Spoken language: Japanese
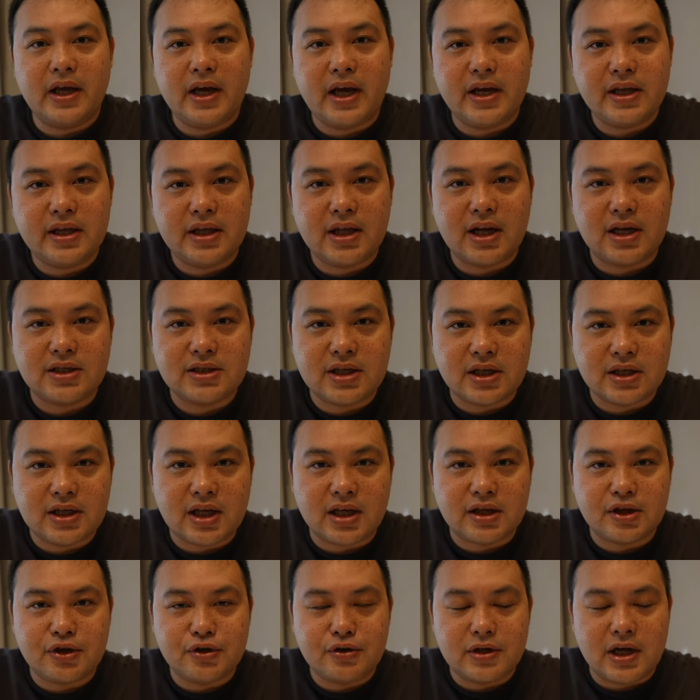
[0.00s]
入ってらっしゃっ
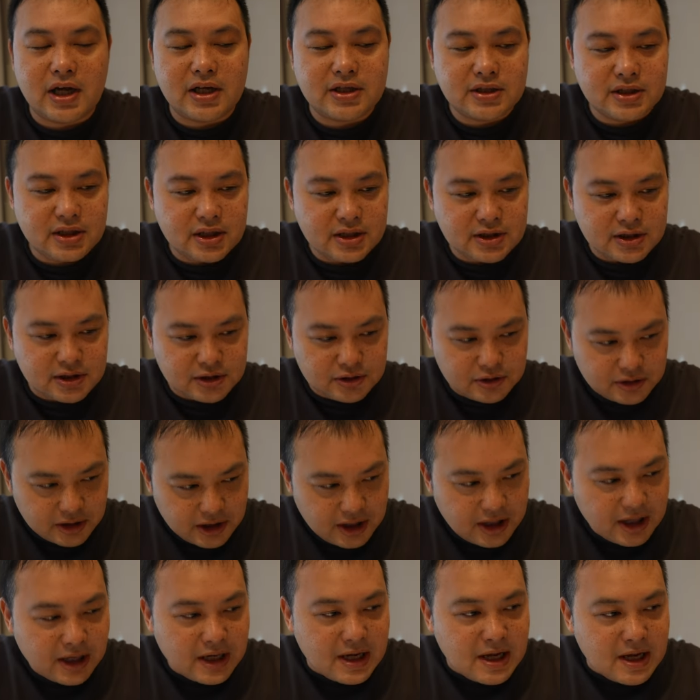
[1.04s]
たっていう感じですん
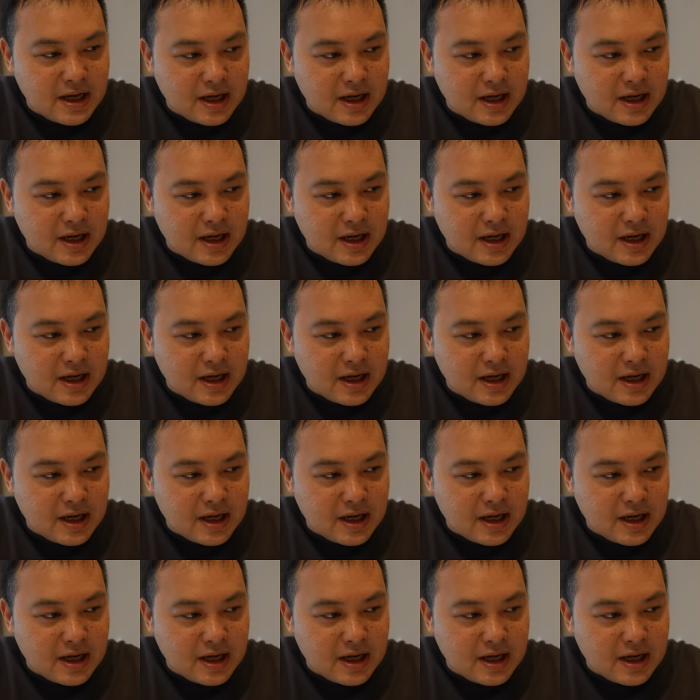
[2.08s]
で、やっ